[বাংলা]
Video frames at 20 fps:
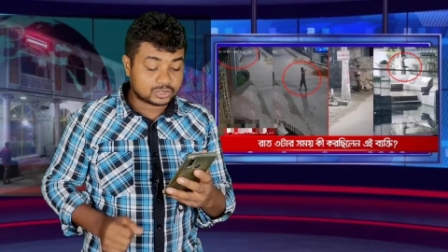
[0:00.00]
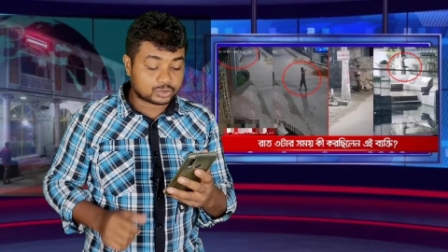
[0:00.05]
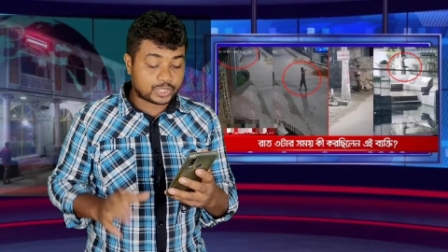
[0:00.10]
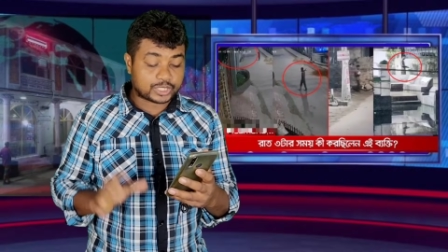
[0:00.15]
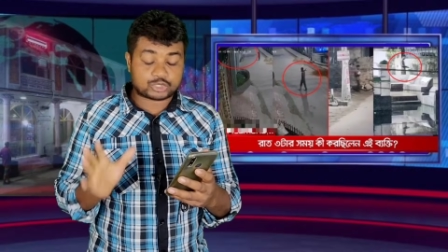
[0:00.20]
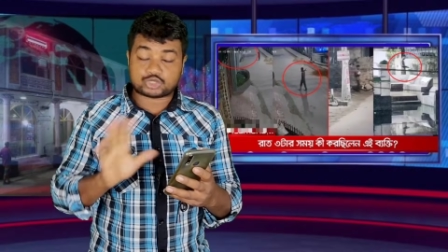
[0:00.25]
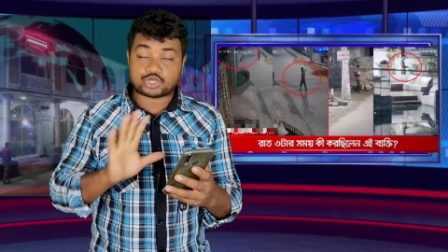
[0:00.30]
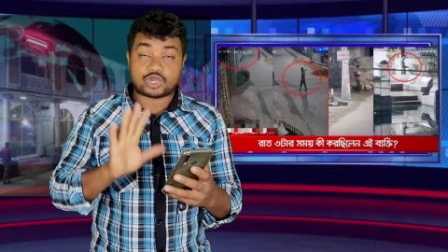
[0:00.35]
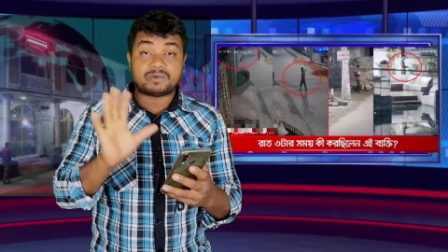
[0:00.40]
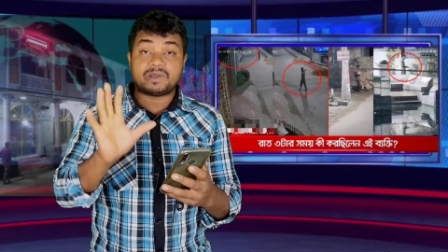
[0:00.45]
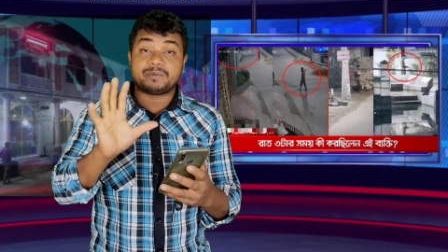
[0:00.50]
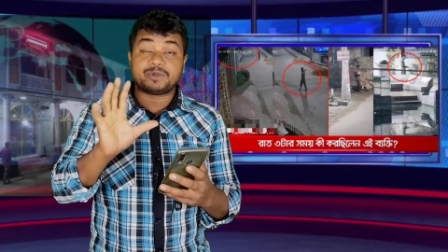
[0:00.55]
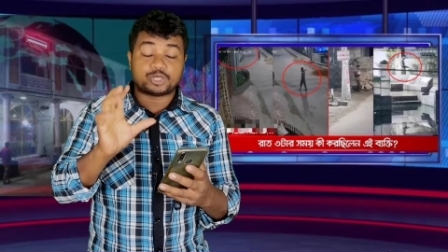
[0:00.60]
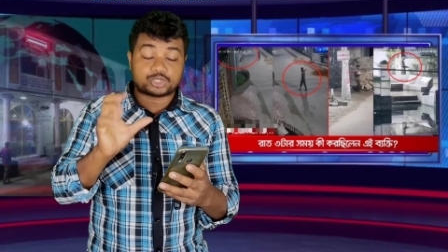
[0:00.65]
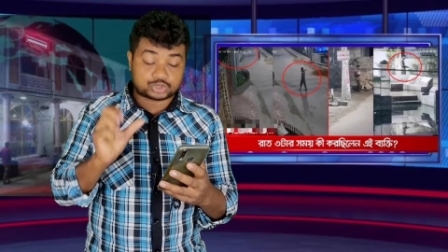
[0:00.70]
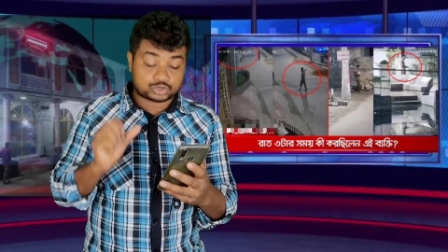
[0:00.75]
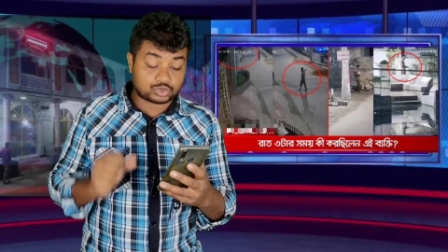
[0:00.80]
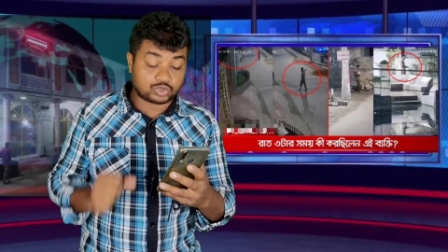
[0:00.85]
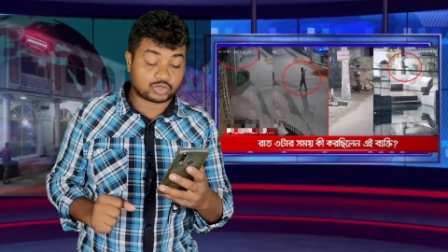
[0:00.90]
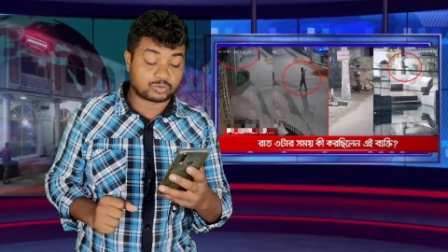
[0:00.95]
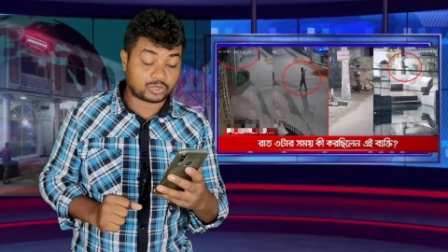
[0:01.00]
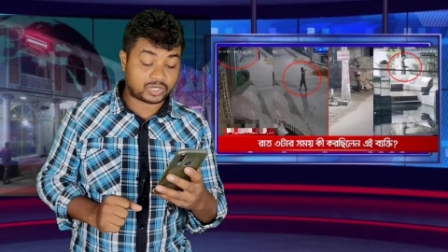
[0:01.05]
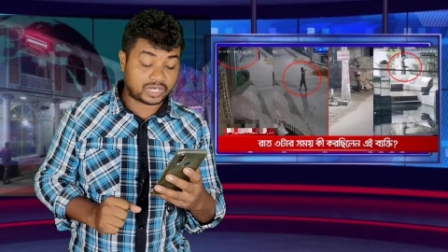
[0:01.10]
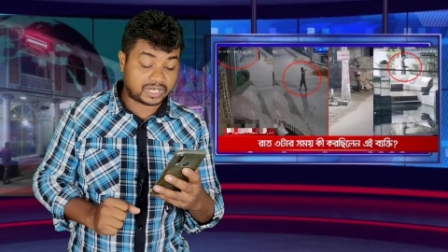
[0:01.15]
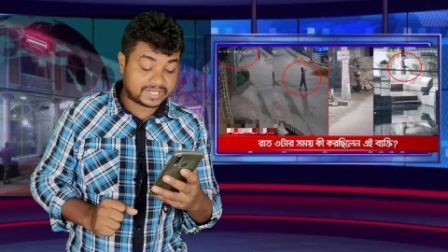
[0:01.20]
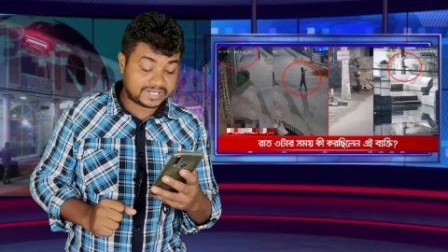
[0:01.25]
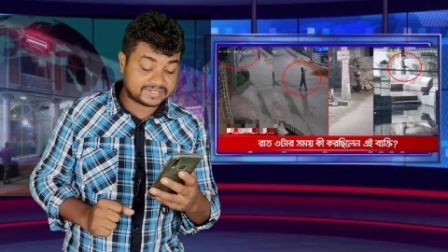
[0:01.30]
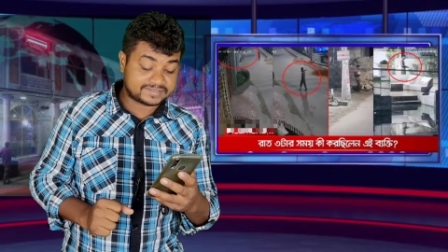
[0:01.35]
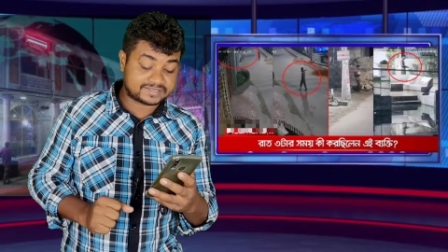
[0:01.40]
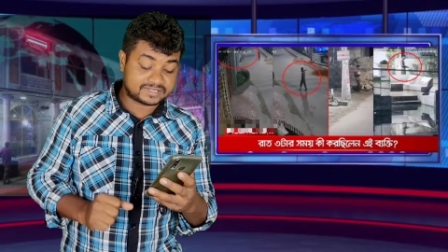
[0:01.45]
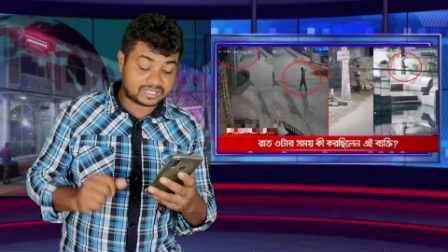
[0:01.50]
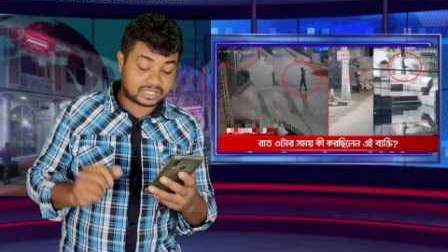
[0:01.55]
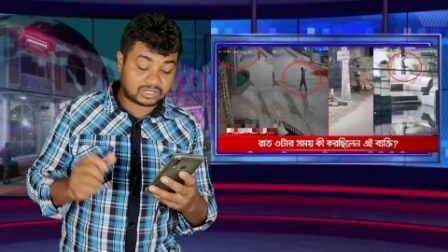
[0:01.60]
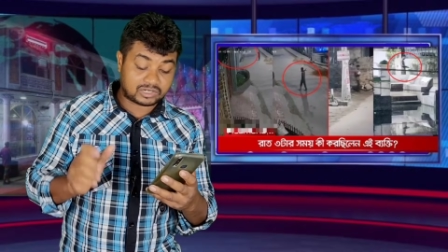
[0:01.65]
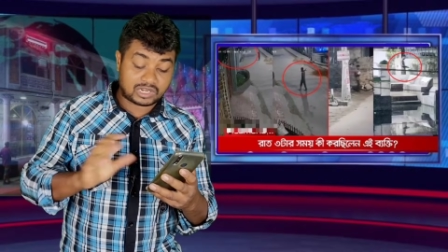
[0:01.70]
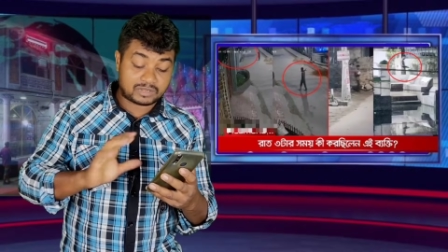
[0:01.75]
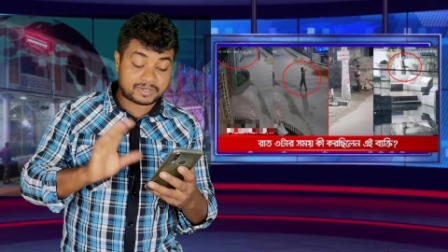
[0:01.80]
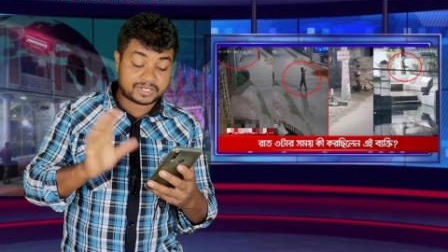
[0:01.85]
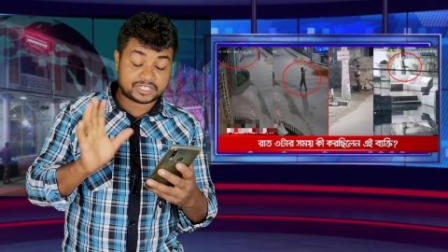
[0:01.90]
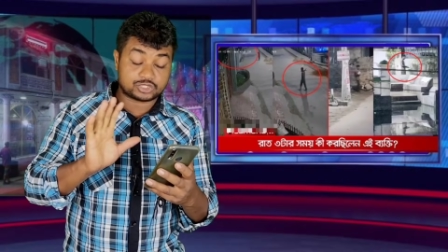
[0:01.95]
তো এত সময় আমি নষ্ট করবো না ঠিক আছে
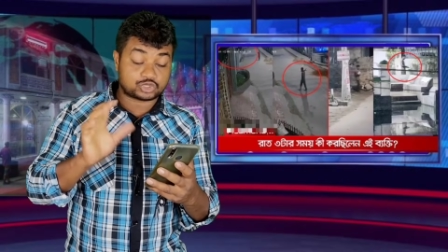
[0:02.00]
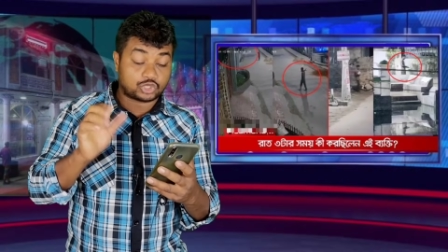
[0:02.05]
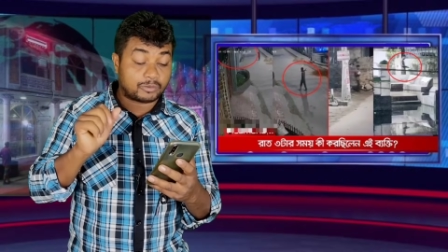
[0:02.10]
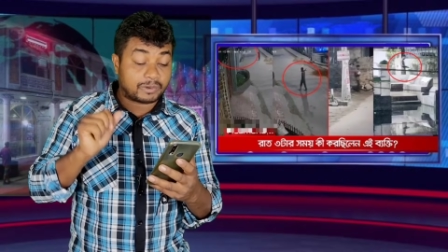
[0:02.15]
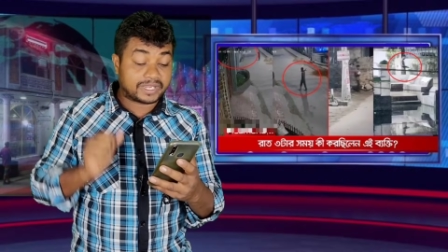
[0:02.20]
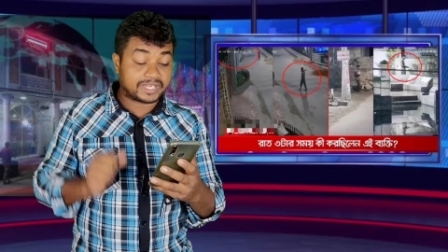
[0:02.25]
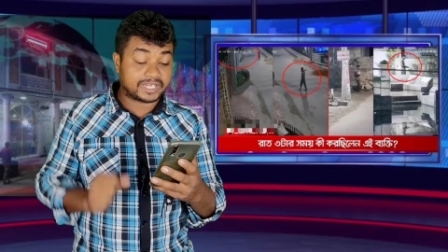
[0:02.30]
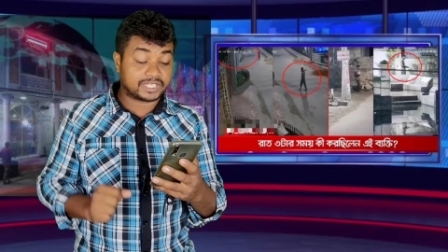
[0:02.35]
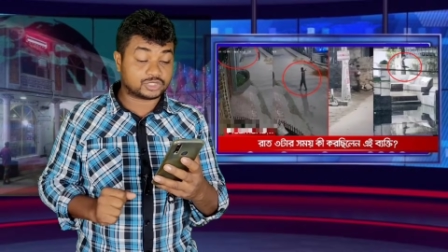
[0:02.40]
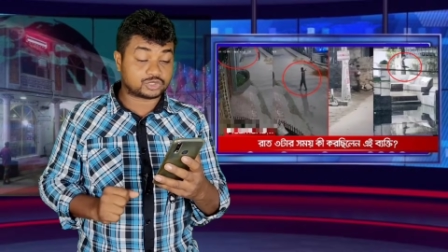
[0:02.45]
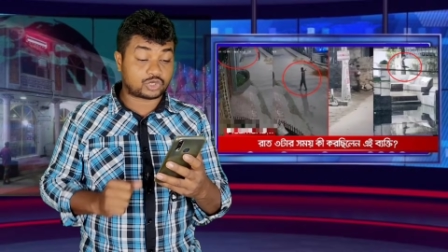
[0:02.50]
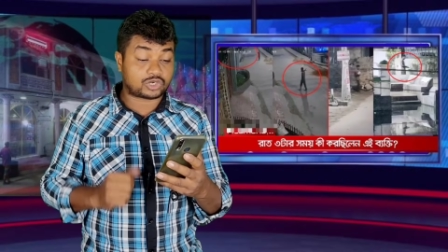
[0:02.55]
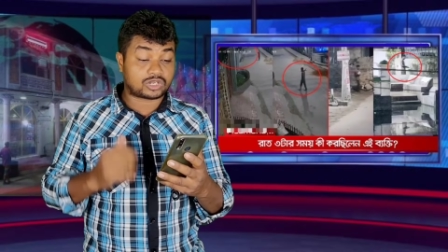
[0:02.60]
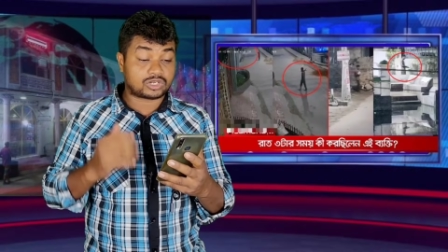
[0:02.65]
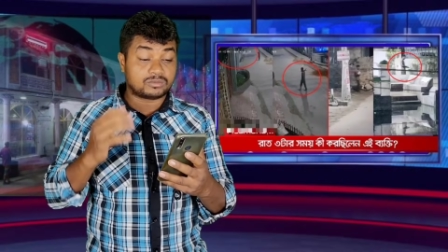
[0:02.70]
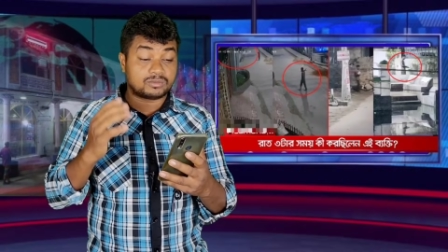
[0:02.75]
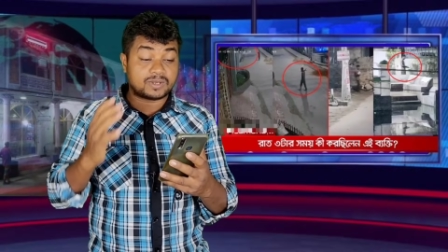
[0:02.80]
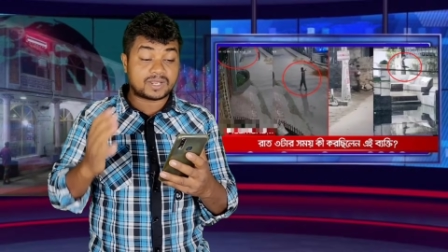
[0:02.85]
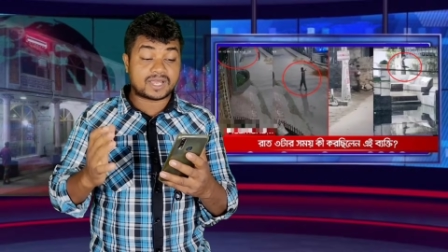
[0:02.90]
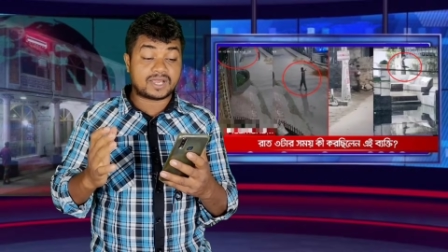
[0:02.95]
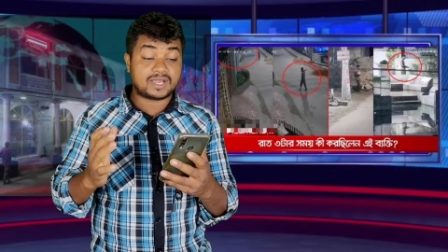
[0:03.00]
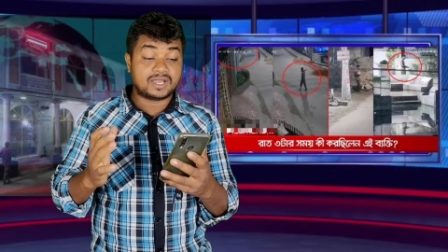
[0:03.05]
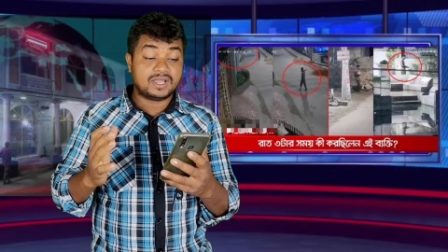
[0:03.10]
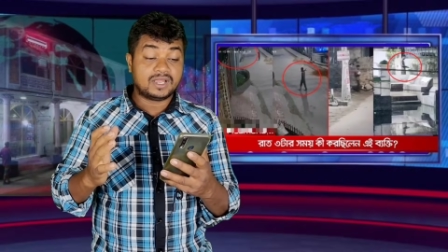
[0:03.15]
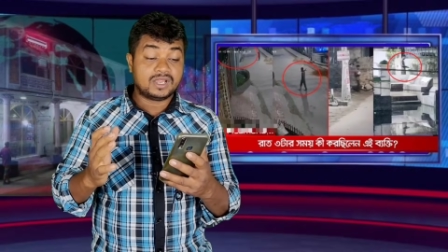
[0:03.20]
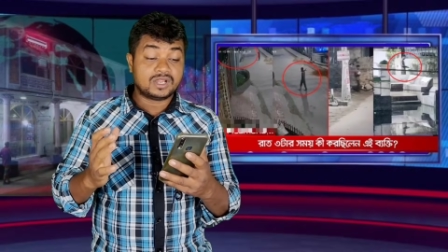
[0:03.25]
কারণ আমার তো সময় নেই সকালবেলা